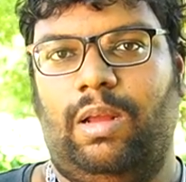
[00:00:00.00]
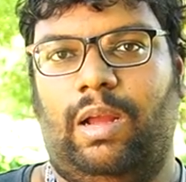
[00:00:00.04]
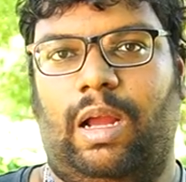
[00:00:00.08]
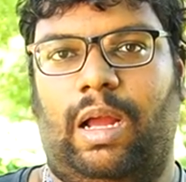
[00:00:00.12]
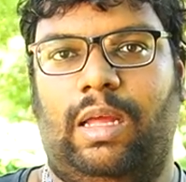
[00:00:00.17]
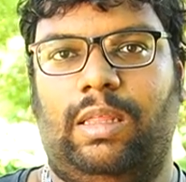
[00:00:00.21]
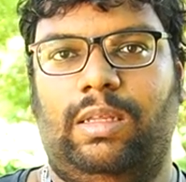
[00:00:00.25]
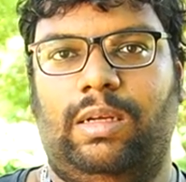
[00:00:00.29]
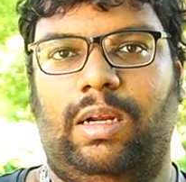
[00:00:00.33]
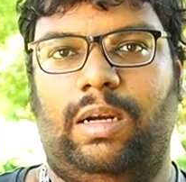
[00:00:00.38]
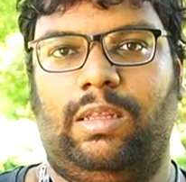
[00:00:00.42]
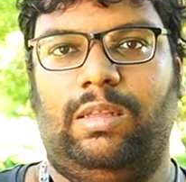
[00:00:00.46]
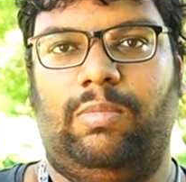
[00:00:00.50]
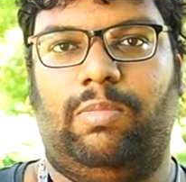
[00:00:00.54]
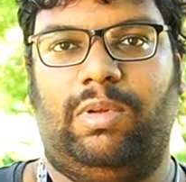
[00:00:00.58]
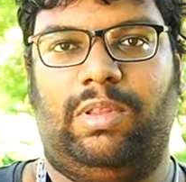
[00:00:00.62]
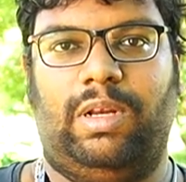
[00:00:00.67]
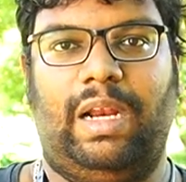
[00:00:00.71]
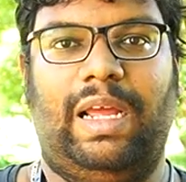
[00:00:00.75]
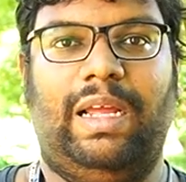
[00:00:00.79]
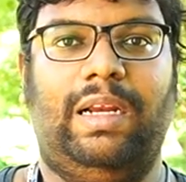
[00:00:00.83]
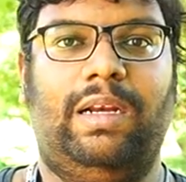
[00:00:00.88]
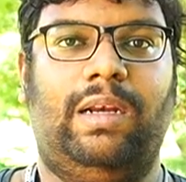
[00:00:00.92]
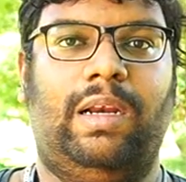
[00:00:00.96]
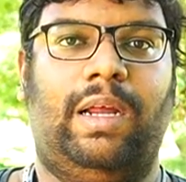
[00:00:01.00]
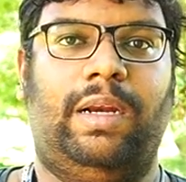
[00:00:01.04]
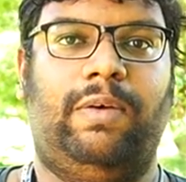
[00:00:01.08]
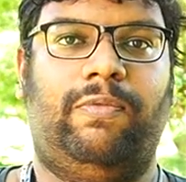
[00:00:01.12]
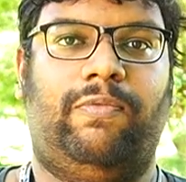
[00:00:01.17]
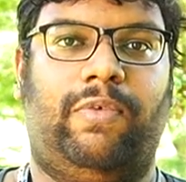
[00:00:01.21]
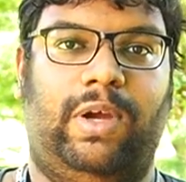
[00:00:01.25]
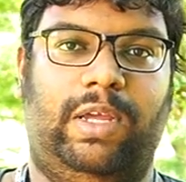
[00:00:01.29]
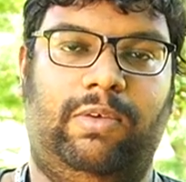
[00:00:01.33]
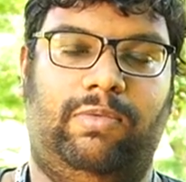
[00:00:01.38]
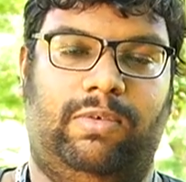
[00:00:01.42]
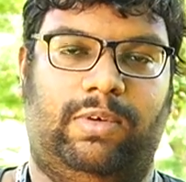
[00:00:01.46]
அதுக்கடுத்து பார்த்திங்கன்னா இன்லைன்
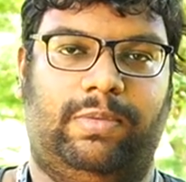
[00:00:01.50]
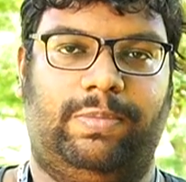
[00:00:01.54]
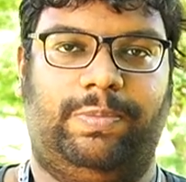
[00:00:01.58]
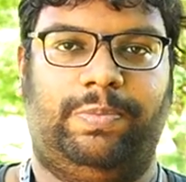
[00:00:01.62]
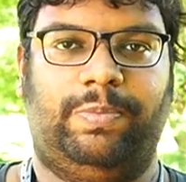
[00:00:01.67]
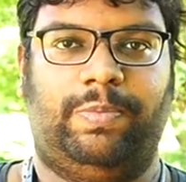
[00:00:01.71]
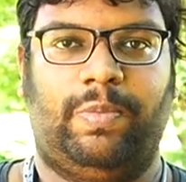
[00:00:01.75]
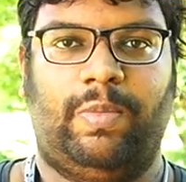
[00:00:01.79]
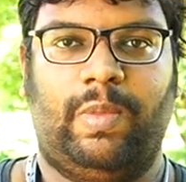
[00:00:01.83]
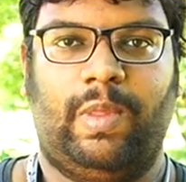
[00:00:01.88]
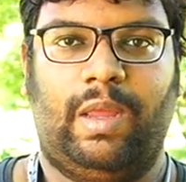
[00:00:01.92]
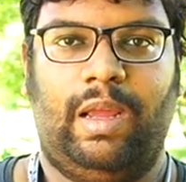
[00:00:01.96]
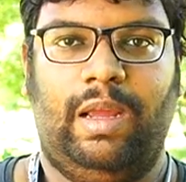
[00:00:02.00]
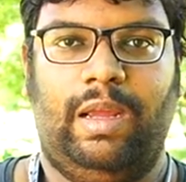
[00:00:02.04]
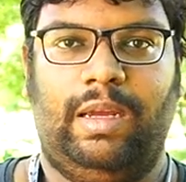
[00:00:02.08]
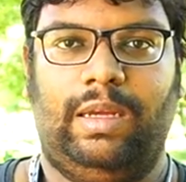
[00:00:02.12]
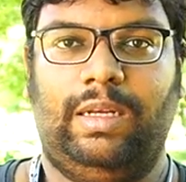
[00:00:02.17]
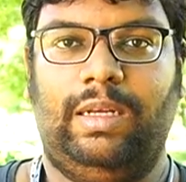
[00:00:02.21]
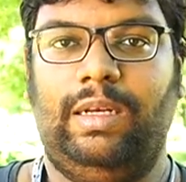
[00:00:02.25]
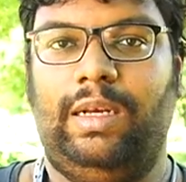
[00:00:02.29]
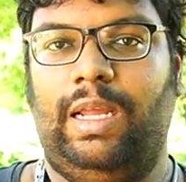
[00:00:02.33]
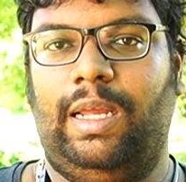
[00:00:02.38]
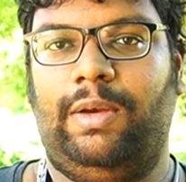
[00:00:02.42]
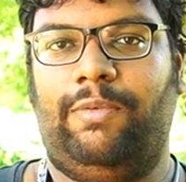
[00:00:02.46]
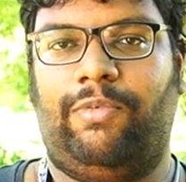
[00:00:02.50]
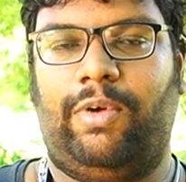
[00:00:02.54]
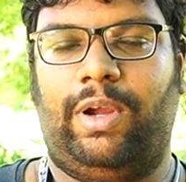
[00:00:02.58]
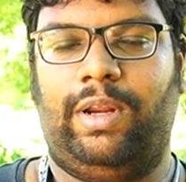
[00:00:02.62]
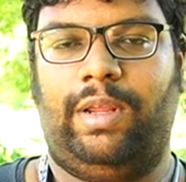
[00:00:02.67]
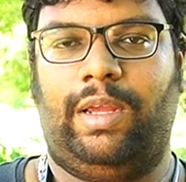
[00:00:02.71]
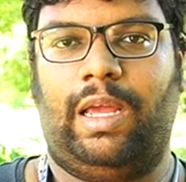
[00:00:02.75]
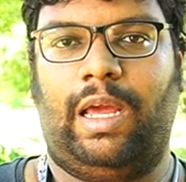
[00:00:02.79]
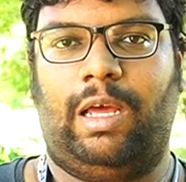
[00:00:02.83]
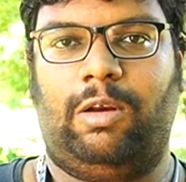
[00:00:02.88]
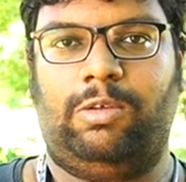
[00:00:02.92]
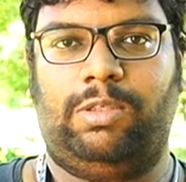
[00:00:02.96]
ஃபைவ் இன்லைன்
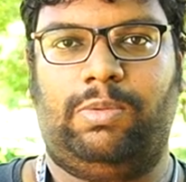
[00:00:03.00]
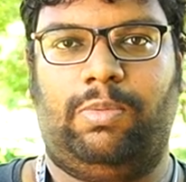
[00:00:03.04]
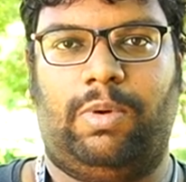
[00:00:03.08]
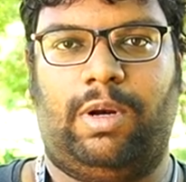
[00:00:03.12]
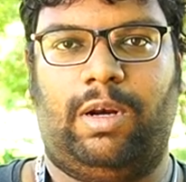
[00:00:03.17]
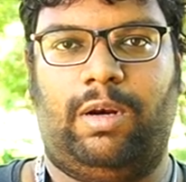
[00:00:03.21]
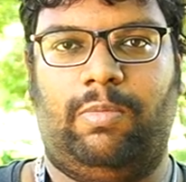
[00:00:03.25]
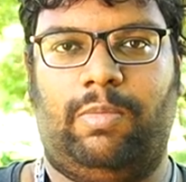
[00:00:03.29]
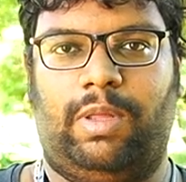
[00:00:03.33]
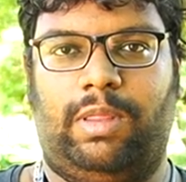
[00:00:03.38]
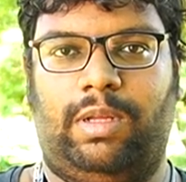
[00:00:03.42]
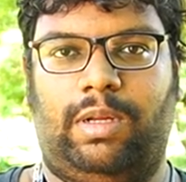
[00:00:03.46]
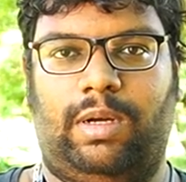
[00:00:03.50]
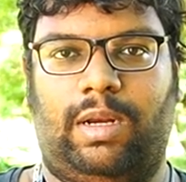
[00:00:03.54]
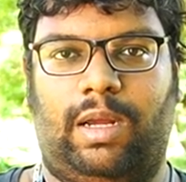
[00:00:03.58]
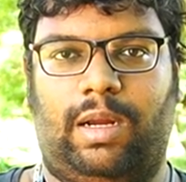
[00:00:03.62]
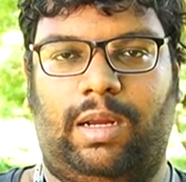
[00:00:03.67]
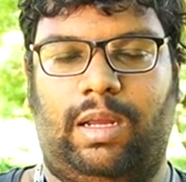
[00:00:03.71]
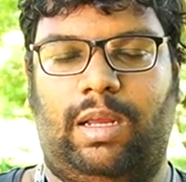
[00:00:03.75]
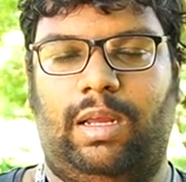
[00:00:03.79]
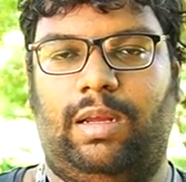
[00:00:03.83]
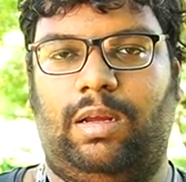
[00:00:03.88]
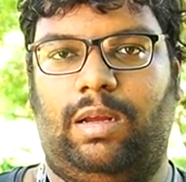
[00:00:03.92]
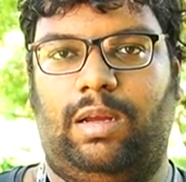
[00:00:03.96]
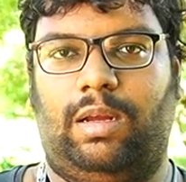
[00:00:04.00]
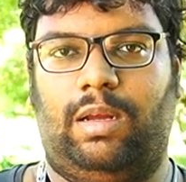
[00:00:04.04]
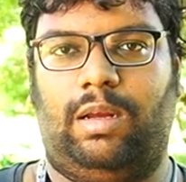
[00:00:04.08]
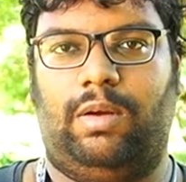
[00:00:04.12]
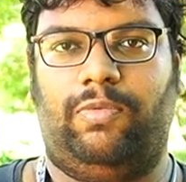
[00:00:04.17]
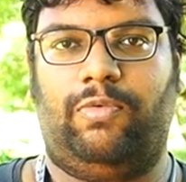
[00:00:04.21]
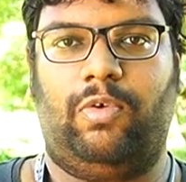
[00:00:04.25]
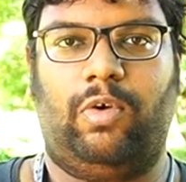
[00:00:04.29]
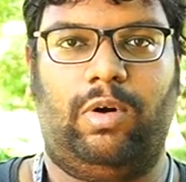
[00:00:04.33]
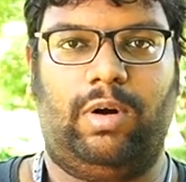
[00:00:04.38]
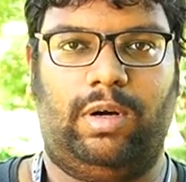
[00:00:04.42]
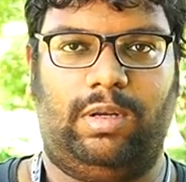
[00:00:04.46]
ஃபைவ் யார் யூஸ் பண்ணுறோன்னு பார்த்தீங்கன்னாக்கா
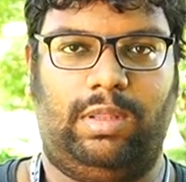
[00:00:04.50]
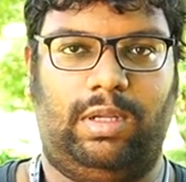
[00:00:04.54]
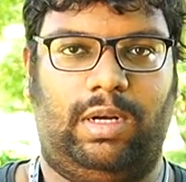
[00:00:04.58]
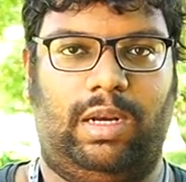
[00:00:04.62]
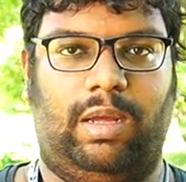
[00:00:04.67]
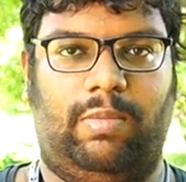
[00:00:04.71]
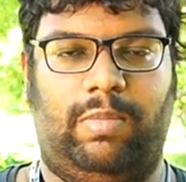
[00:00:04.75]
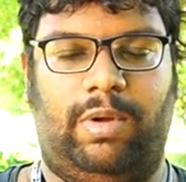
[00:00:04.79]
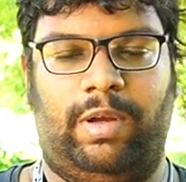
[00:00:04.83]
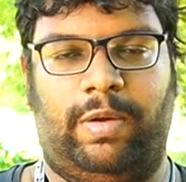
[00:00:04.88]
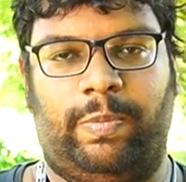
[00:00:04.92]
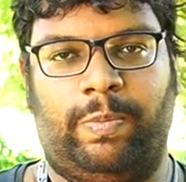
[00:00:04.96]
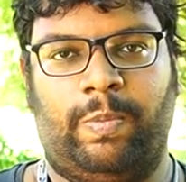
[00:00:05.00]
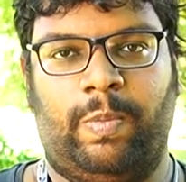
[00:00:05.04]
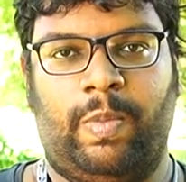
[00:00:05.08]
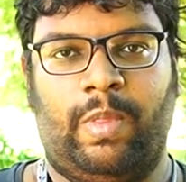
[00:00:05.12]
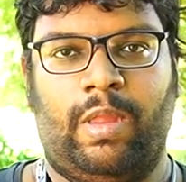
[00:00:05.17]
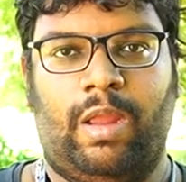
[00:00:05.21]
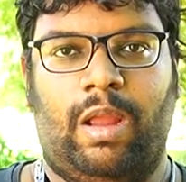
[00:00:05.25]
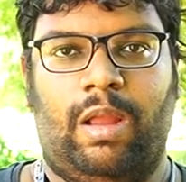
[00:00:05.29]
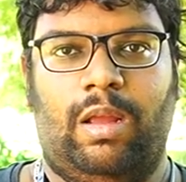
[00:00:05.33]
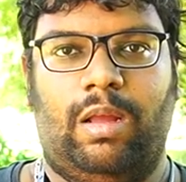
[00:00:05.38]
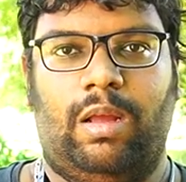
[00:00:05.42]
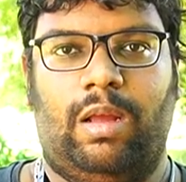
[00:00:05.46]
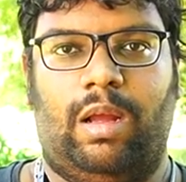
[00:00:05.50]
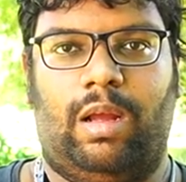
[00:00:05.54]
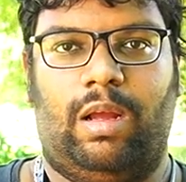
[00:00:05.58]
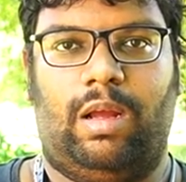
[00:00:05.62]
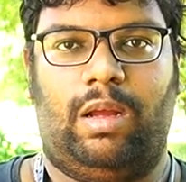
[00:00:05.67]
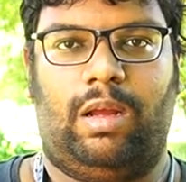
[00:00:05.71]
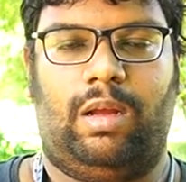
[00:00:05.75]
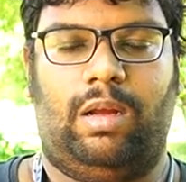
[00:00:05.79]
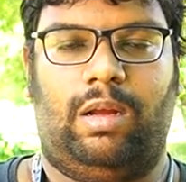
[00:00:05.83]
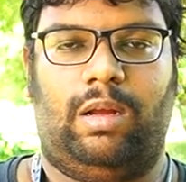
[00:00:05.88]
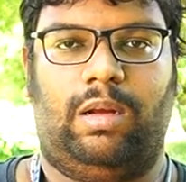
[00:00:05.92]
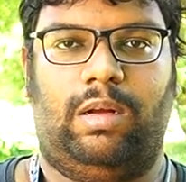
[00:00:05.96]
ஃபோர்டு எடுத்துக்கலாமே
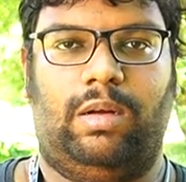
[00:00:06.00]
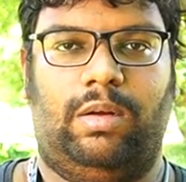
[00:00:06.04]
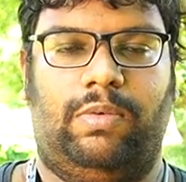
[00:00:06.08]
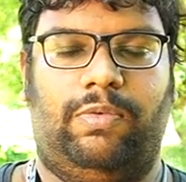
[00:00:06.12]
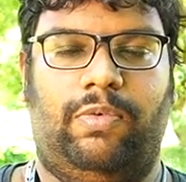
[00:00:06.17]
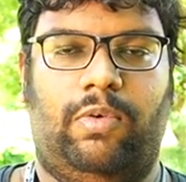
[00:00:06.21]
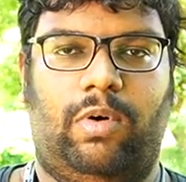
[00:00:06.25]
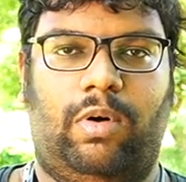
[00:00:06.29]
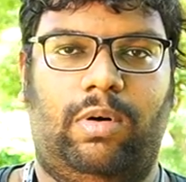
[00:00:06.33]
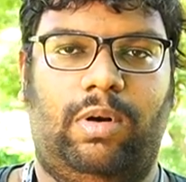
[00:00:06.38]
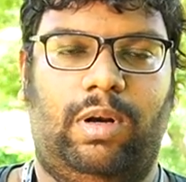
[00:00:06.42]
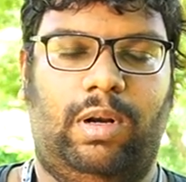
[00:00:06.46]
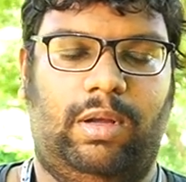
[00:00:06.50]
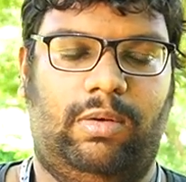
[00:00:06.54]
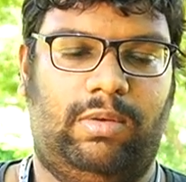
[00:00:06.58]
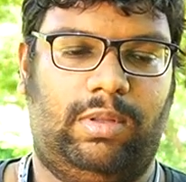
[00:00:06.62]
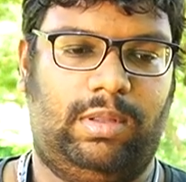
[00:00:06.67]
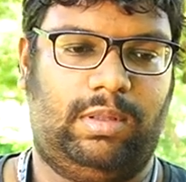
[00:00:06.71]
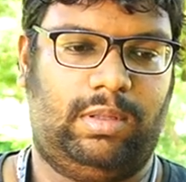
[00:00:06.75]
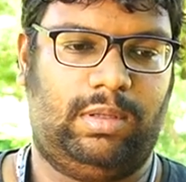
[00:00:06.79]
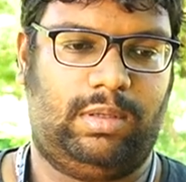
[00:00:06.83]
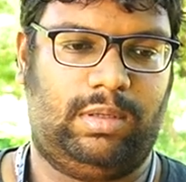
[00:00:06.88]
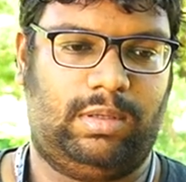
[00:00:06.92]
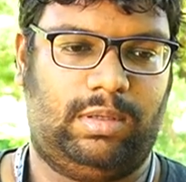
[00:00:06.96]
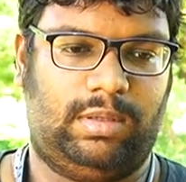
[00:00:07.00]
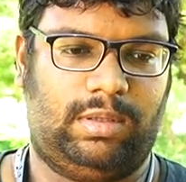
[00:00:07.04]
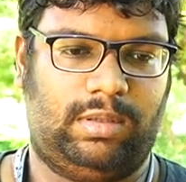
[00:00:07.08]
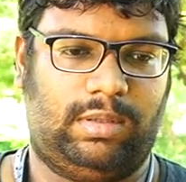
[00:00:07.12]
ஃபோர்டில் வந்து